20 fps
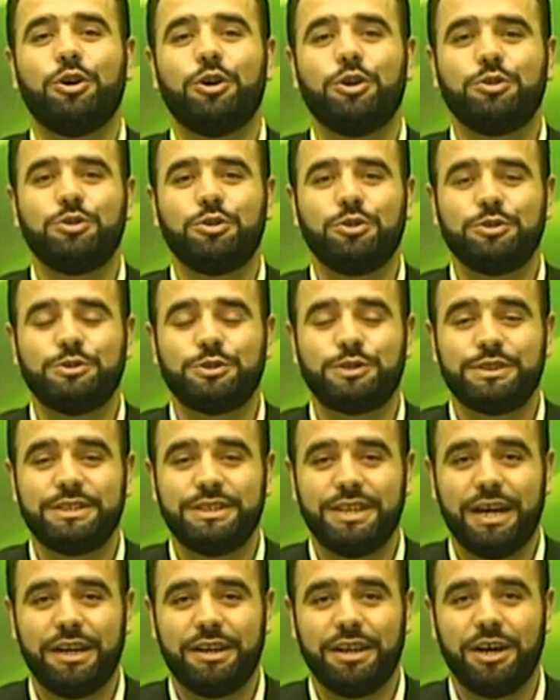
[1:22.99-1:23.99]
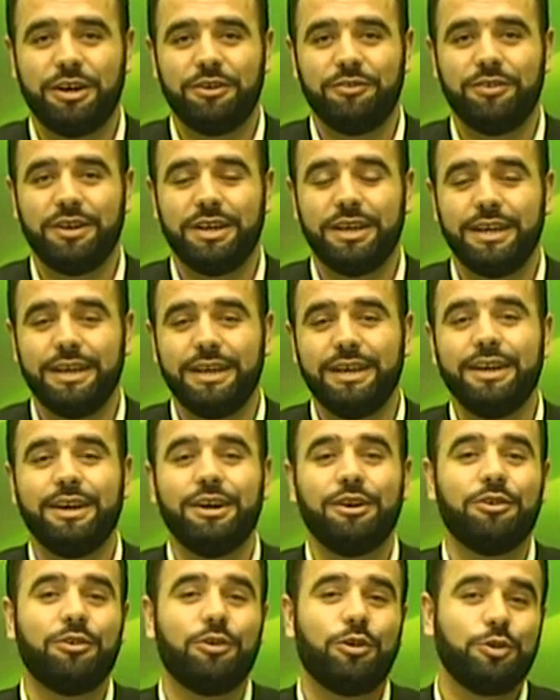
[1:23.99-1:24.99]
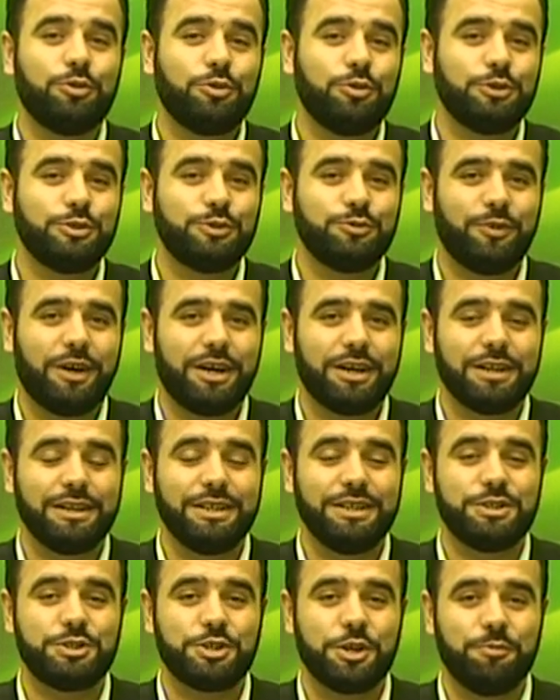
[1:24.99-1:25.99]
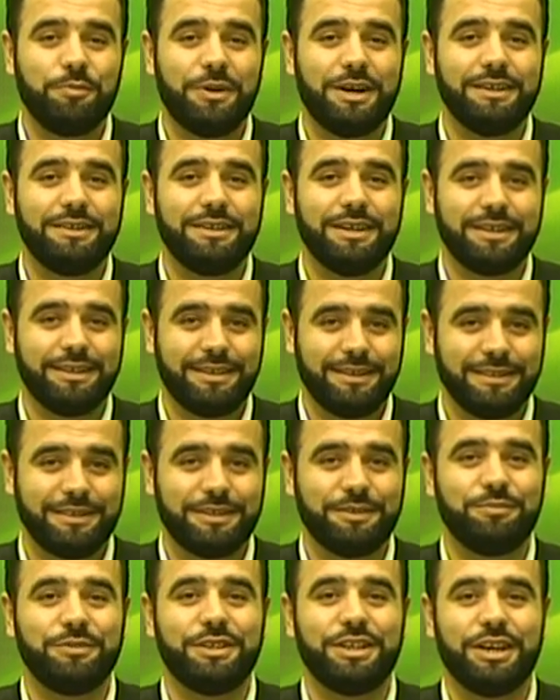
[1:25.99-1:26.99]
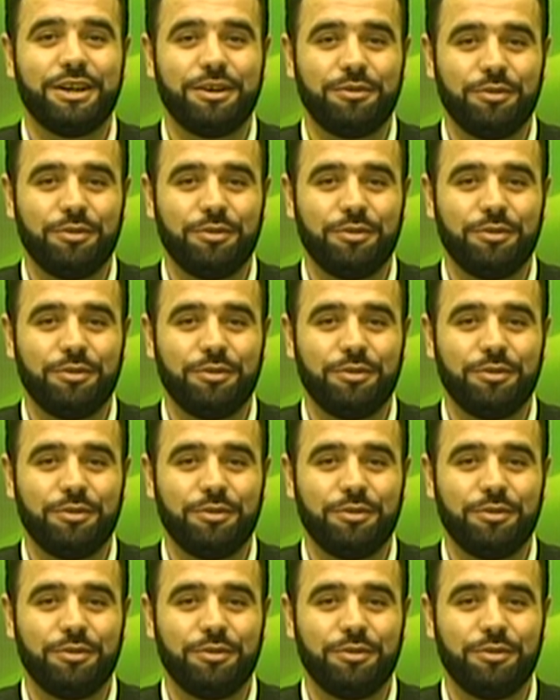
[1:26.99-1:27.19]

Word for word: 30 teravihi 30 farklı cemaatte kıldım diye,